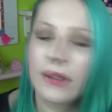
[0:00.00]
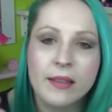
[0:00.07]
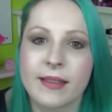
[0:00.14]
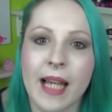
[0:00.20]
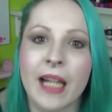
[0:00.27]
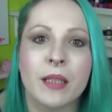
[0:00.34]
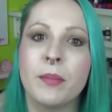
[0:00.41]

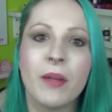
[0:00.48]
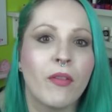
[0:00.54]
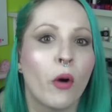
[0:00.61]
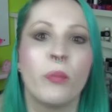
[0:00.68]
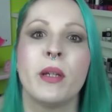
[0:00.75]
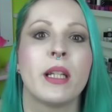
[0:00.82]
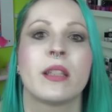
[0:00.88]
Sagt mir,
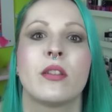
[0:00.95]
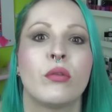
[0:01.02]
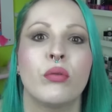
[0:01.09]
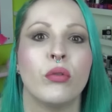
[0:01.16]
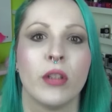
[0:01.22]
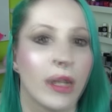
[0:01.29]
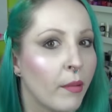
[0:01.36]
warum ihr das
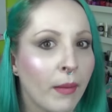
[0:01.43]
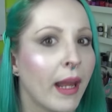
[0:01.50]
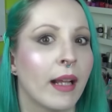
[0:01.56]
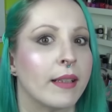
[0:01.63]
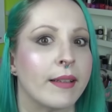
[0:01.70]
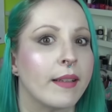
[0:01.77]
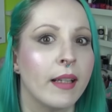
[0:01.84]
tut. Im
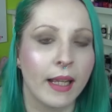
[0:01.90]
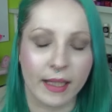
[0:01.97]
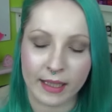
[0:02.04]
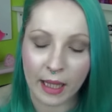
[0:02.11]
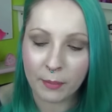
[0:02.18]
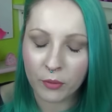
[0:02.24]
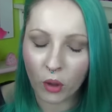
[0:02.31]
Ernst.
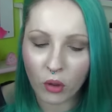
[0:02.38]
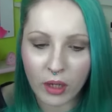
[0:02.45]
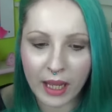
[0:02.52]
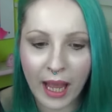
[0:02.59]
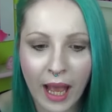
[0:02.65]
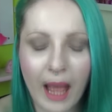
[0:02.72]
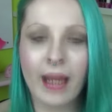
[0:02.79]
Ich habe noch
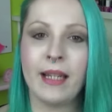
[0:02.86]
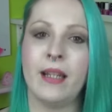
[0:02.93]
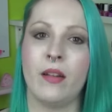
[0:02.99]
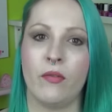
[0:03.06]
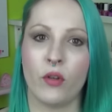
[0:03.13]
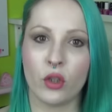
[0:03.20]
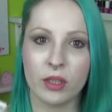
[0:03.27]

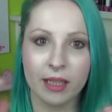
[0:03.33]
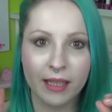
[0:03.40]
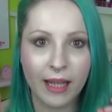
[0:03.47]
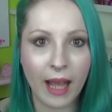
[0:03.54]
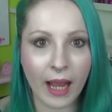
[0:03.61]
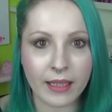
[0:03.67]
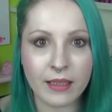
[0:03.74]
keinen, wirklich
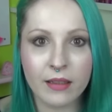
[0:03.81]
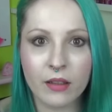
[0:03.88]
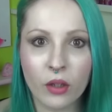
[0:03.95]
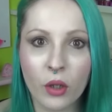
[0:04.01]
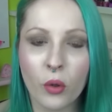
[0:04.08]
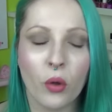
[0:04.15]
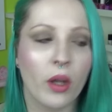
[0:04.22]
keinen
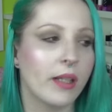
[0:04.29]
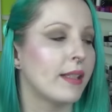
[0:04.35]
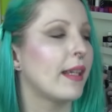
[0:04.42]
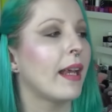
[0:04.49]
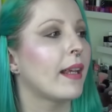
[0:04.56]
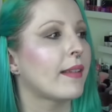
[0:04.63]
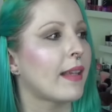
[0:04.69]
gehört,
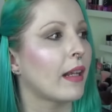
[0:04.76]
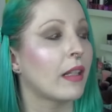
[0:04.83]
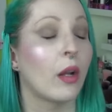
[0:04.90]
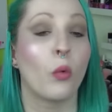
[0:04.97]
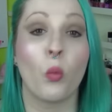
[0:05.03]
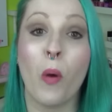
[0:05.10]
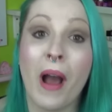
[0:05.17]
der gesagt
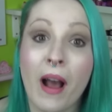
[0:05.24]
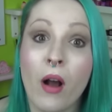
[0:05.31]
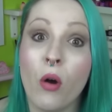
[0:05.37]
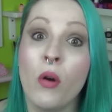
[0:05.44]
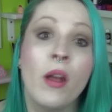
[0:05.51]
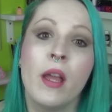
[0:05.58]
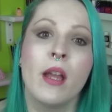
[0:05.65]
hat,
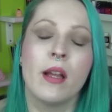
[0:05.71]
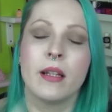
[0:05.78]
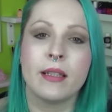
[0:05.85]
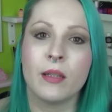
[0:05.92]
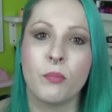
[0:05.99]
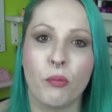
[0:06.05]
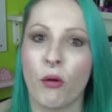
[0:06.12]
wow,
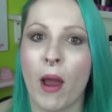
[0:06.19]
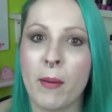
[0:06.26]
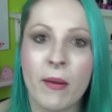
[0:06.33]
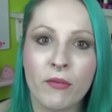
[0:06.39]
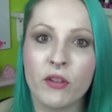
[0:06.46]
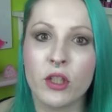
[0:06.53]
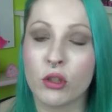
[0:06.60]
den
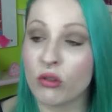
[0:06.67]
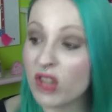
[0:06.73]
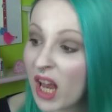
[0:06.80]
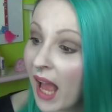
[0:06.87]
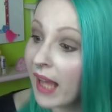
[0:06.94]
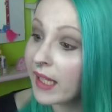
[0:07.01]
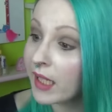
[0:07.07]
Primer finde ich
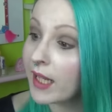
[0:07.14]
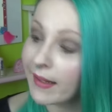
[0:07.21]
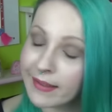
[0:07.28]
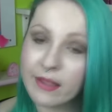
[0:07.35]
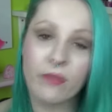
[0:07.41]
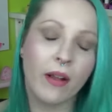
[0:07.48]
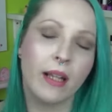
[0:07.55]
total
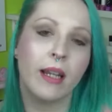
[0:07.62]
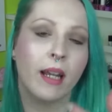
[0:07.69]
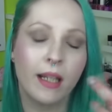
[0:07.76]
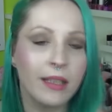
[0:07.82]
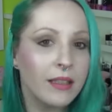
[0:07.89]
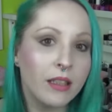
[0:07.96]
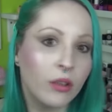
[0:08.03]
klasse, weil da
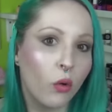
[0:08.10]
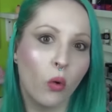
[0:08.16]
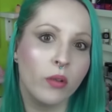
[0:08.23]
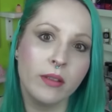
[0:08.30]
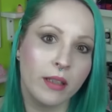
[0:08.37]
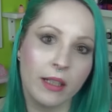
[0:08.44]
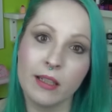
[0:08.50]
richtig
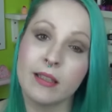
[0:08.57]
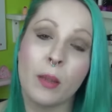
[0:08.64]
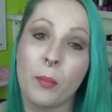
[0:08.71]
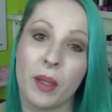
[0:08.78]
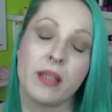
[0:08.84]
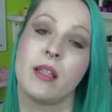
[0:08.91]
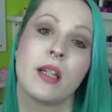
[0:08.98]
große
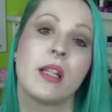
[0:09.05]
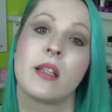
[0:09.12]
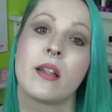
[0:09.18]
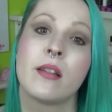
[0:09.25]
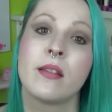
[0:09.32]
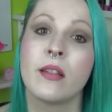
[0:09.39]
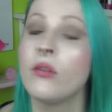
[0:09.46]
Glitzerpartikel
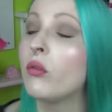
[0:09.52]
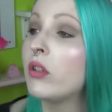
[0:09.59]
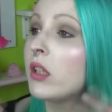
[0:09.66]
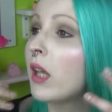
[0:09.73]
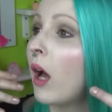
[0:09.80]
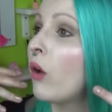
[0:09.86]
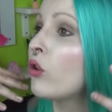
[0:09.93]
drin sind und
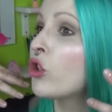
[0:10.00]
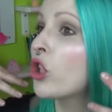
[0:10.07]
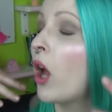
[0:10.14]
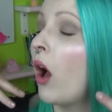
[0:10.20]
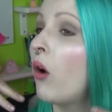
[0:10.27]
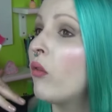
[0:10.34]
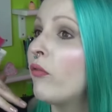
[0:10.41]
ich
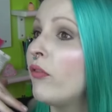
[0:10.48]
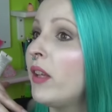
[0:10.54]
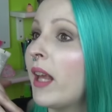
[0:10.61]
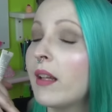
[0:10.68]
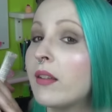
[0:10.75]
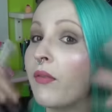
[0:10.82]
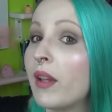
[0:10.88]
ausschaue,
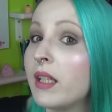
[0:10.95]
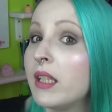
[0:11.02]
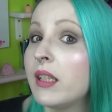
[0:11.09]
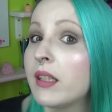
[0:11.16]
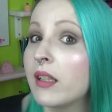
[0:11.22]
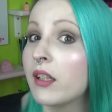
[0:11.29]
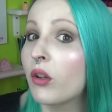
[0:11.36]
wie als wenn
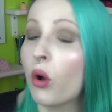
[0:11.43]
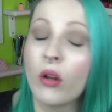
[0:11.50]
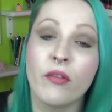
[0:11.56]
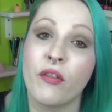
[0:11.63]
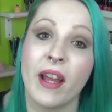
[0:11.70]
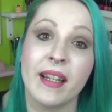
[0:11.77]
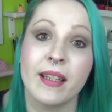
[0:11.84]
ich äh,
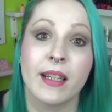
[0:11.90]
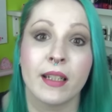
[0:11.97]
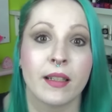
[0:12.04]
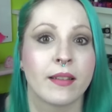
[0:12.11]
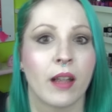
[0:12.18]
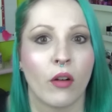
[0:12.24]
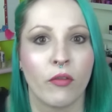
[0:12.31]

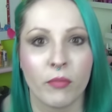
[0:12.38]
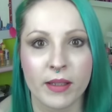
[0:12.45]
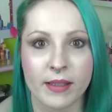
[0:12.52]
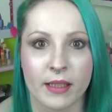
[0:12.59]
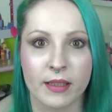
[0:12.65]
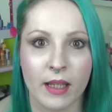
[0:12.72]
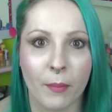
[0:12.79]
Konfetti-Glitzer auf dem
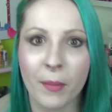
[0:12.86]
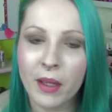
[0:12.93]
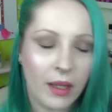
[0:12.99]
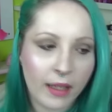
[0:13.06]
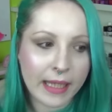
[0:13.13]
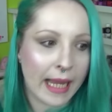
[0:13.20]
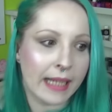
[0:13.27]
Gesicht habe.
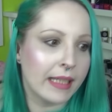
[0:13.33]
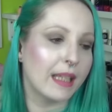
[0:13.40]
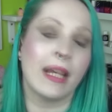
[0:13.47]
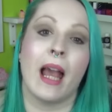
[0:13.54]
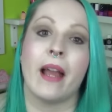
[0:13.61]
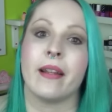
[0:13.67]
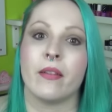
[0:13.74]
Kenne ich
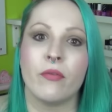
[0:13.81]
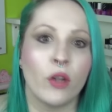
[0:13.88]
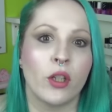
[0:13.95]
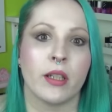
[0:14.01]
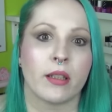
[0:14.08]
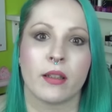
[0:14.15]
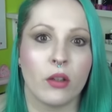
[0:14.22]
keinen.
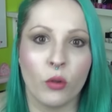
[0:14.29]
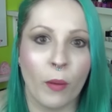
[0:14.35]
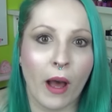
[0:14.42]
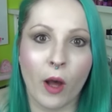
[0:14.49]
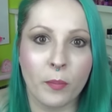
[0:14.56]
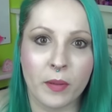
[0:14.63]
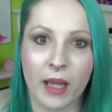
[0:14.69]
Wirklich.
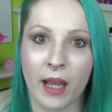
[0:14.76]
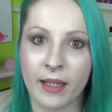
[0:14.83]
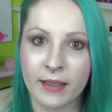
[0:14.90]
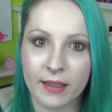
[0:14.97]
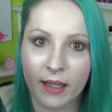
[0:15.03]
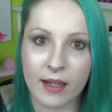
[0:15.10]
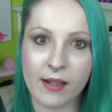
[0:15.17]
Überhaupt
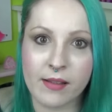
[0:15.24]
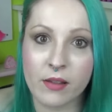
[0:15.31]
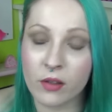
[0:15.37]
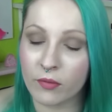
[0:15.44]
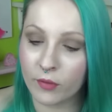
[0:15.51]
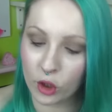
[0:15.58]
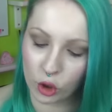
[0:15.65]
keinen, der das
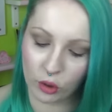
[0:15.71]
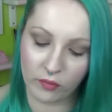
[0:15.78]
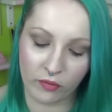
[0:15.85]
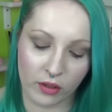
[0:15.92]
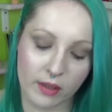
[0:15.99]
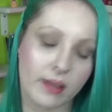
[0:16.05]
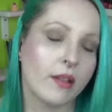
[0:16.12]
irgendwie schön
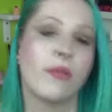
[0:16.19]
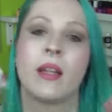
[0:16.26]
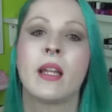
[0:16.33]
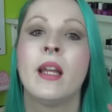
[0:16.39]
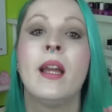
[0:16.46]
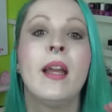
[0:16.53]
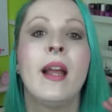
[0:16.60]
findet.
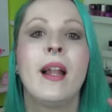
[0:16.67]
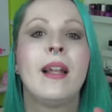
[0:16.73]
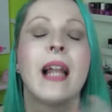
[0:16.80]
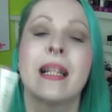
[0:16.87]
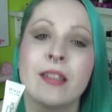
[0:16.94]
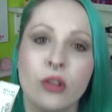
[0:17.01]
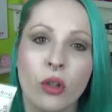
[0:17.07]
Deswegen
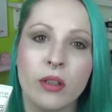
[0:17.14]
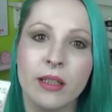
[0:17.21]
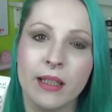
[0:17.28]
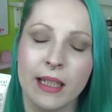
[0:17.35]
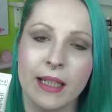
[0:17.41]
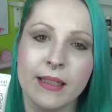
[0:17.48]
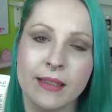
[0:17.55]
lasst doch
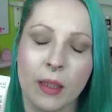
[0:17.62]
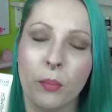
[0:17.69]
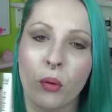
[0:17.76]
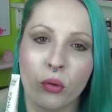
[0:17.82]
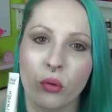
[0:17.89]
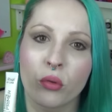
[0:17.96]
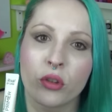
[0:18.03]
die
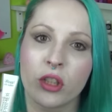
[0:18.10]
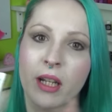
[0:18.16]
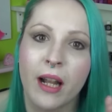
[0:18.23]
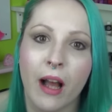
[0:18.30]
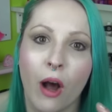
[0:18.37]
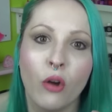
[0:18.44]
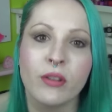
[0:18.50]
Glitzerprodukte
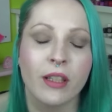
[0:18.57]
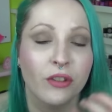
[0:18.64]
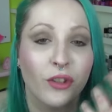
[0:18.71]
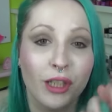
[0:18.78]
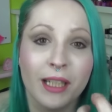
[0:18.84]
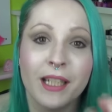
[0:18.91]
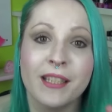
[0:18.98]
da raus,
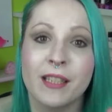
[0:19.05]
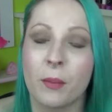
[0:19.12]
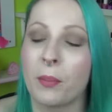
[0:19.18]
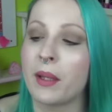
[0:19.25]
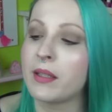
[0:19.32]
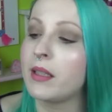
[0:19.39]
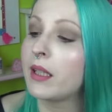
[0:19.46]
also die
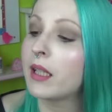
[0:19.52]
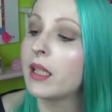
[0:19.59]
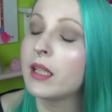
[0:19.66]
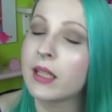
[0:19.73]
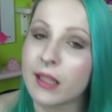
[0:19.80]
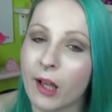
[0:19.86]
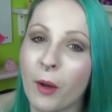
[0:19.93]
Glitzerpartikel.
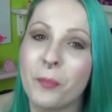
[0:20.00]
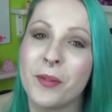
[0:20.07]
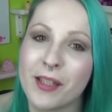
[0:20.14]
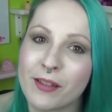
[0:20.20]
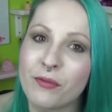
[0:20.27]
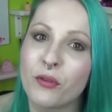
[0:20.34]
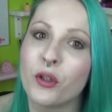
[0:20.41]
Ich glaube,
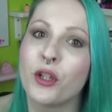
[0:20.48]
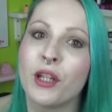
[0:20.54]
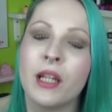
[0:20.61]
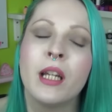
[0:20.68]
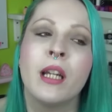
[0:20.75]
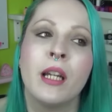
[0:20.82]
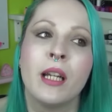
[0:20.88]
das würde
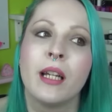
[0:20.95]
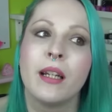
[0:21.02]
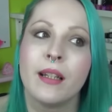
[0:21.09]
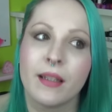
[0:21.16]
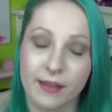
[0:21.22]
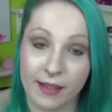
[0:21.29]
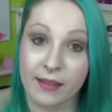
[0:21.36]

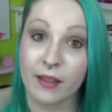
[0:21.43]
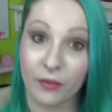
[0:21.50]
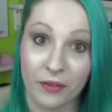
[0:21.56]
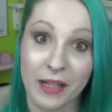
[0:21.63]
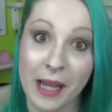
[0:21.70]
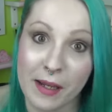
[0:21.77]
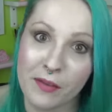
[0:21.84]
äh, sehr, sehr
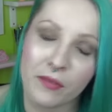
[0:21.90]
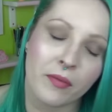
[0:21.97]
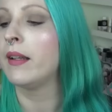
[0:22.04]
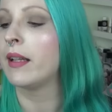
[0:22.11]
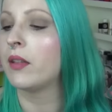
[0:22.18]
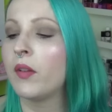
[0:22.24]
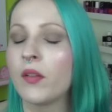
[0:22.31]
viel helfen.
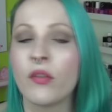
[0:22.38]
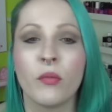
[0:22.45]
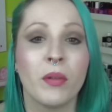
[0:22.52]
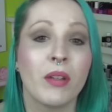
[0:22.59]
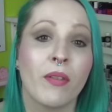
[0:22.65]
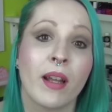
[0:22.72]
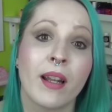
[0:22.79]
Deswegen für
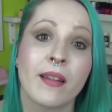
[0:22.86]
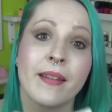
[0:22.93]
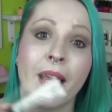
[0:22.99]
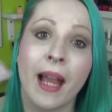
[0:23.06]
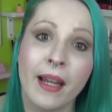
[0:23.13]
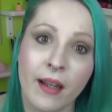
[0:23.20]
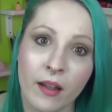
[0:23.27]
mich war das
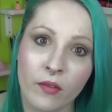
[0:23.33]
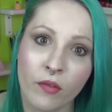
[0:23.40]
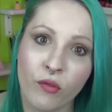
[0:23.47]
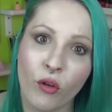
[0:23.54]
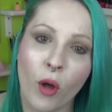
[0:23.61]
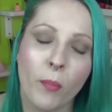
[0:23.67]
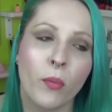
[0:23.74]
leider ein
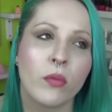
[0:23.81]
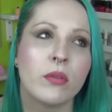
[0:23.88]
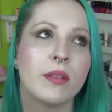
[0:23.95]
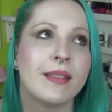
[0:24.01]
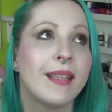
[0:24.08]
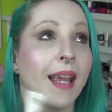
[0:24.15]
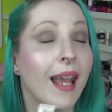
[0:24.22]
Flop
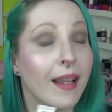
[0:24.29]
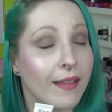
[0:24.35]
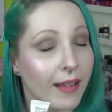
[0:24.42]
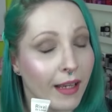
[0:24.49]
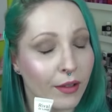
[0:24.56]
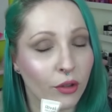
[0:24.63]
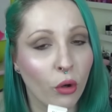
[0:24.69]
und sehr,
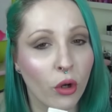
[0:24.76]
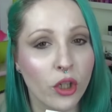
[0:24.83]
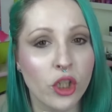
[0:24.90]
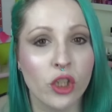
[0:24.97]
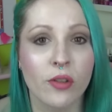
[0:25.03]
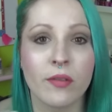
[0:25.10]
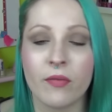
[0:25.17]
sehr
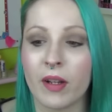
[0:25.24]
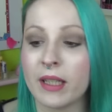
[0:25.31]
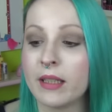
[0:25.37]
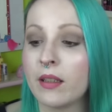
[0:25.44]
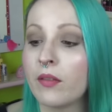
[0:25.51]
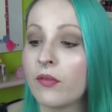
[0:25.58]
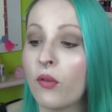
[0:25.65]
enttäuschend, weil
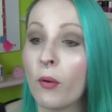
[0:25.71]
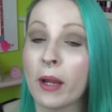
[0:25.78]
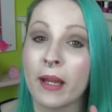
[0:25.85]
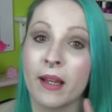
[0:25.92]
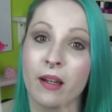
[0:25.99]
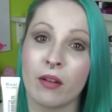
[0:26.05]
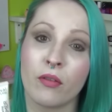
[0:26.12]
ich den
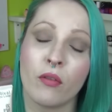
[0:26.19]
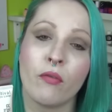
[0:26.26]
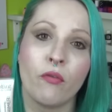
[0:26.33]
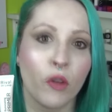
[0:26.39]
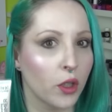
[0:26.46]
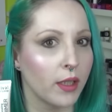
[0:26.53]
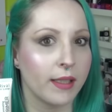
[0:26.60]
Vorgänger
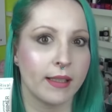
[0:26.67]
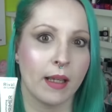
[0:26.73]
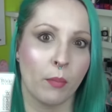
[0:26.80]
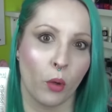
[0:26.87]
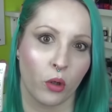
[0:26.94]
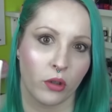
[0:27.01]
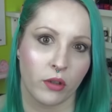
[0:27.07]
davon wirklich
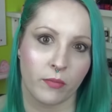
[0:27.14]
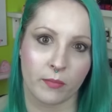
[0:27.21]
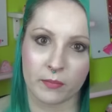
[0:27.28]
sehr mochte.